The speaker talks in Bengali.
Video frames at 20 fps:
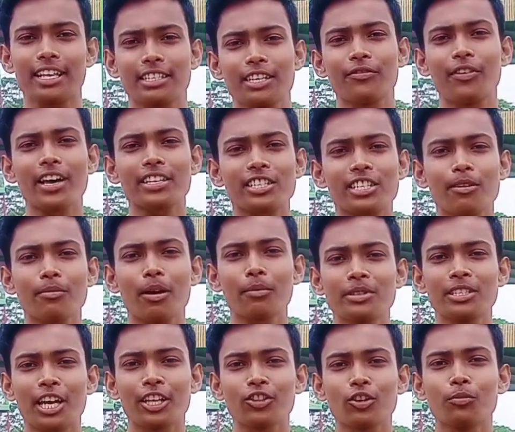আজকে ফার্স্ট টাইম
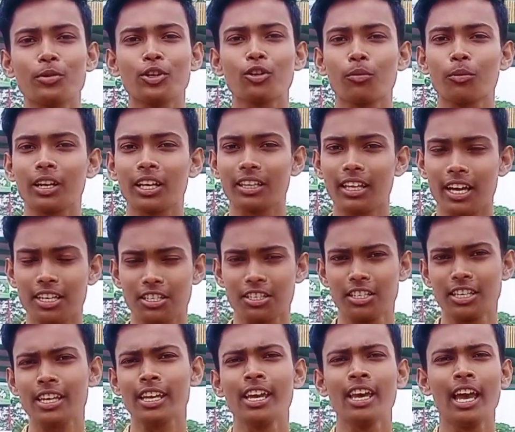আমি জাতীয় বৃক্ষ মেলাতে
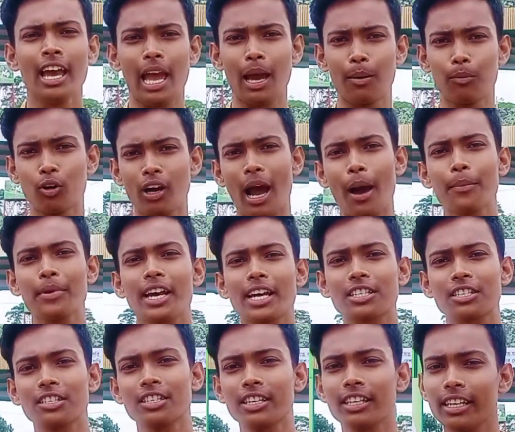আসছি আসছি এবং আমি
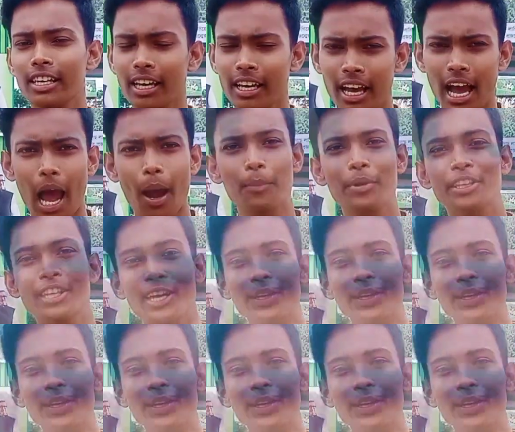আসছি আমি